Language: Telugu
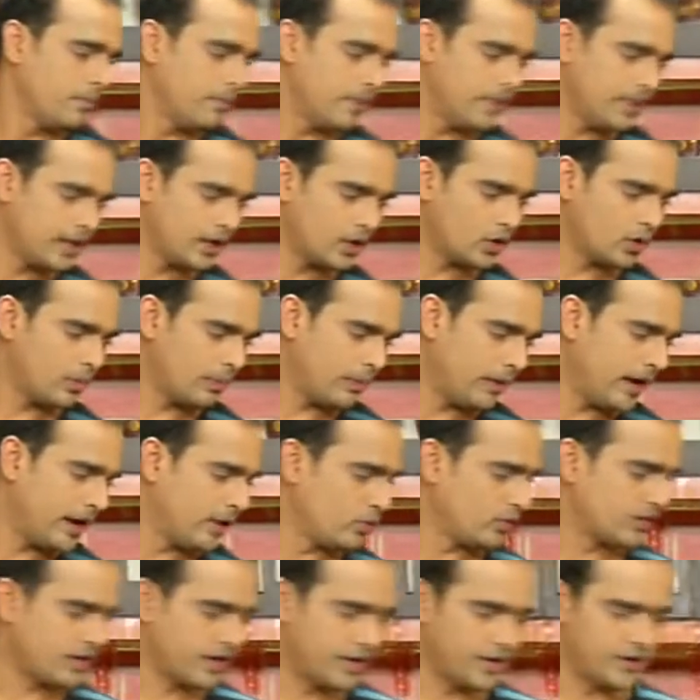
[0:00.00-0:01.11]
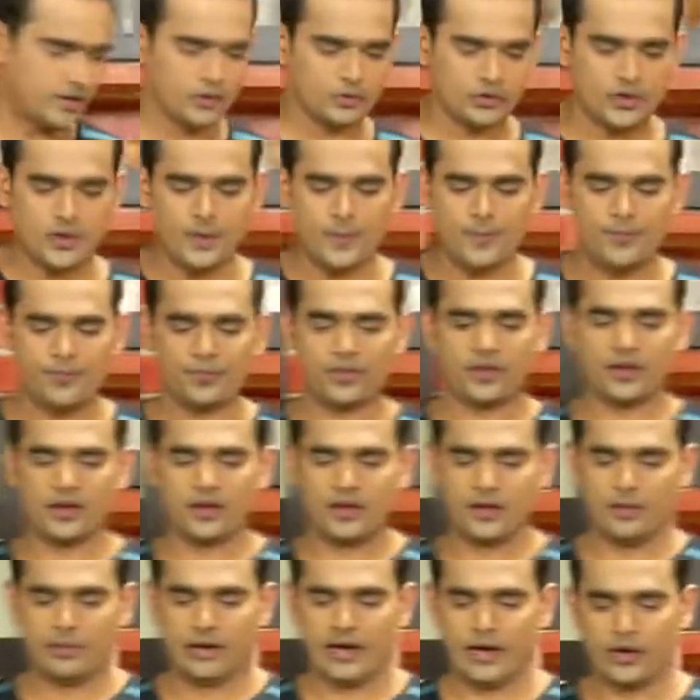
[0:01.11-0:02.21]
మన దగ్గర ఒక ప్లేట్ కూడా రెడీగా ఉంది
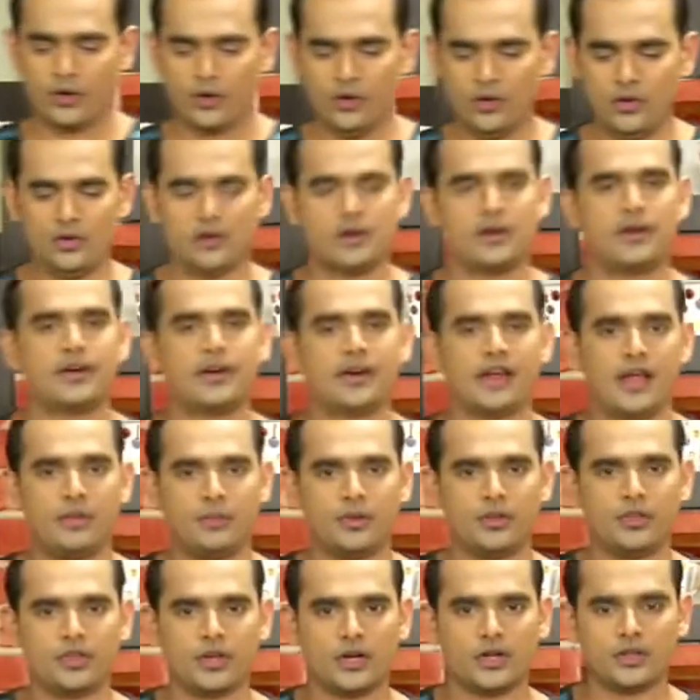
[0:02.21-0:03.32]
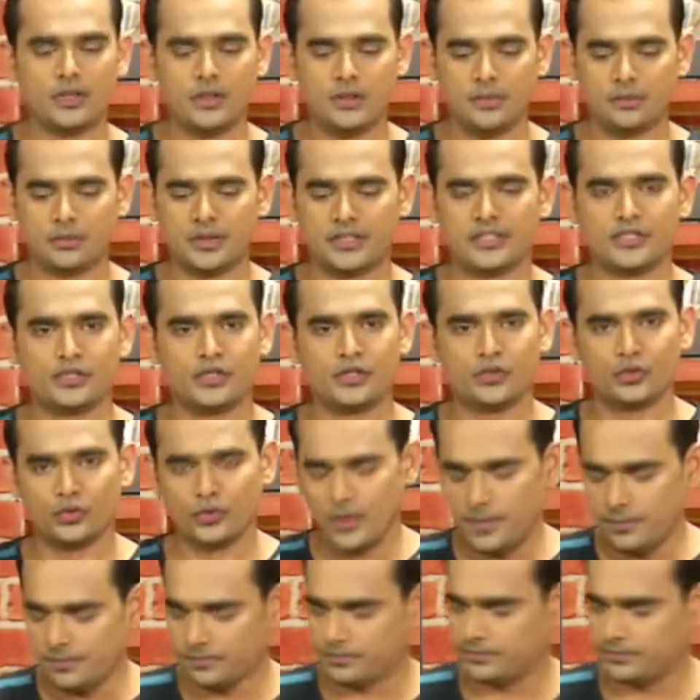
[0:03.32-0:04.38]
ఈ ప్లేట్లో డ్రై అయిపోయిన తర్వాత ప్రజెంట్ చేసుకుందాం